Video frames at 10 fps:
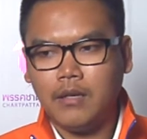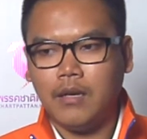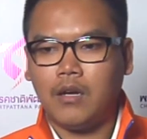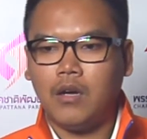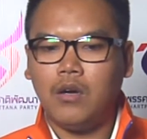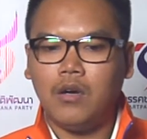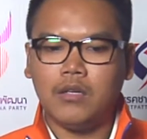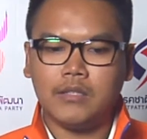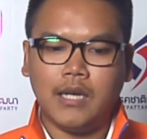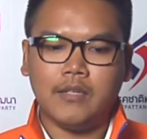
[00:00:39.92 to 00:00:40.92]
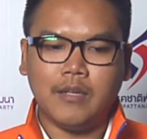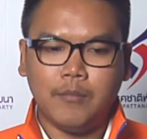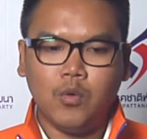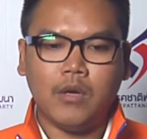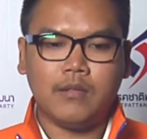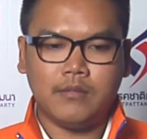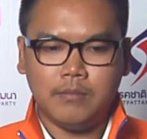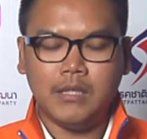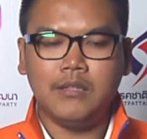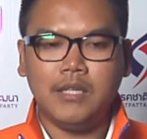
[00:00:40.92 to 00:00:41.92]
แล้วก็จะสำรวจ
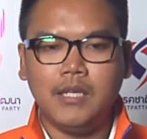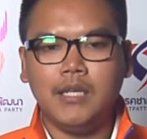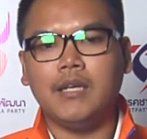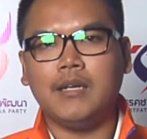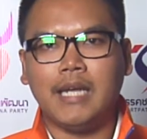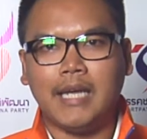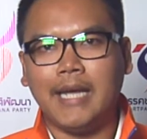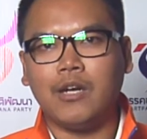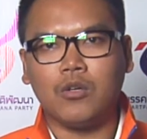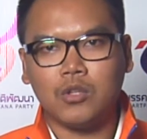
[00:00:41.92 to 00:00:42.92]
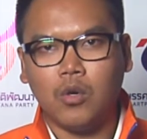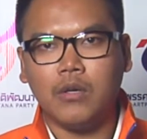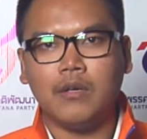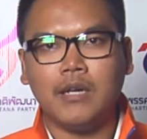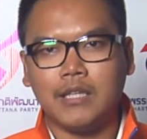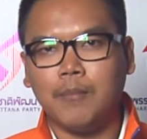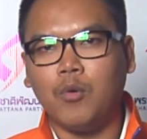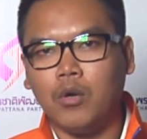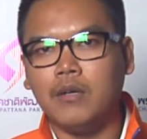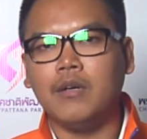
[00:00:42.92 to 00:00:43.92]
พื้นที่ในเขตของตนในตำ
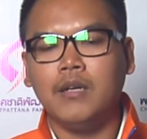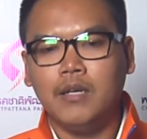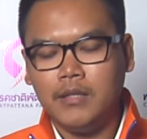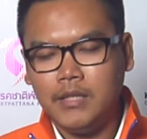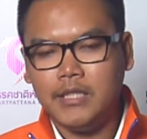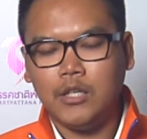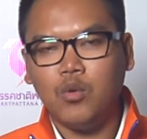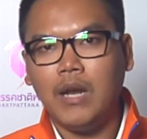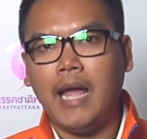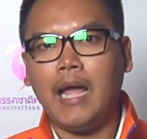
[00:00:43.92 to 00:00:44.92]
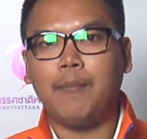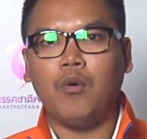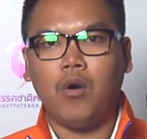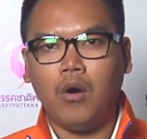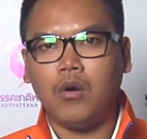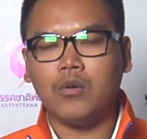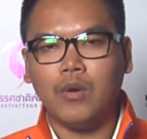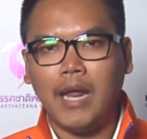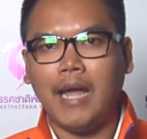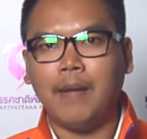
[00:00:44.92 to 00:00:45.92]
บลที่จะดูแลปกครองดู
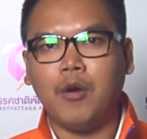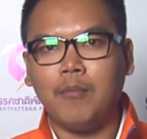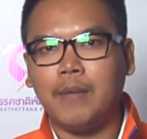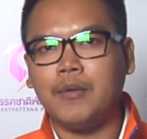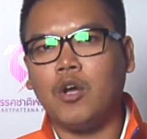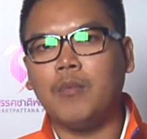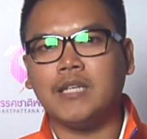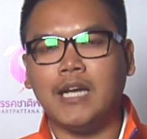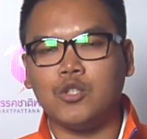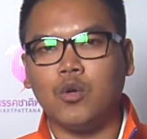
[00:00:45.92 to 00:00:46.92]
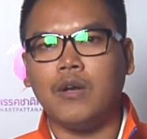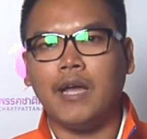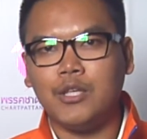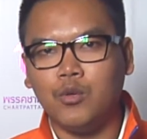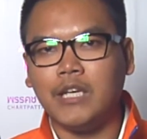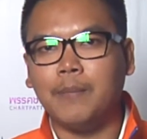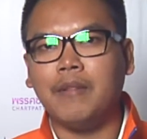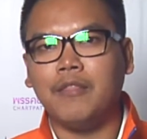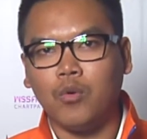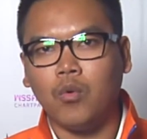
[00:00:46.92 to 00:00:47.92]
แลพ่อแม่พี่น้องประชาชนให้อยู่เย็น
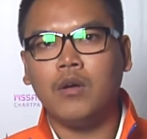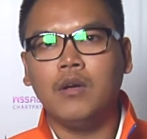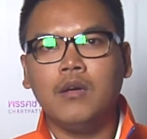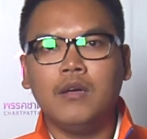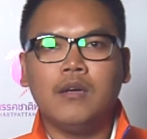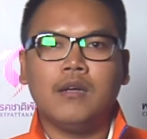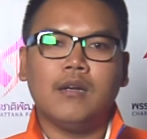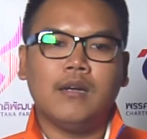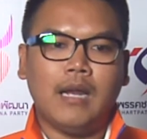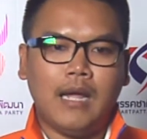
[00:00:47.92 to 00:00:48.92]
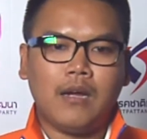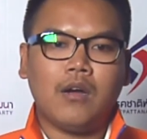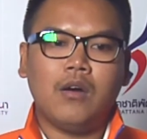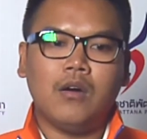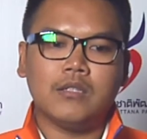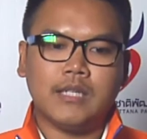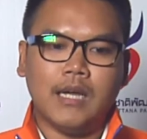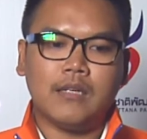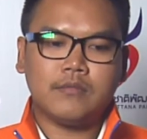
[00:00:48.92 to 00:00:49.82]
เป็นสุข และก็จะ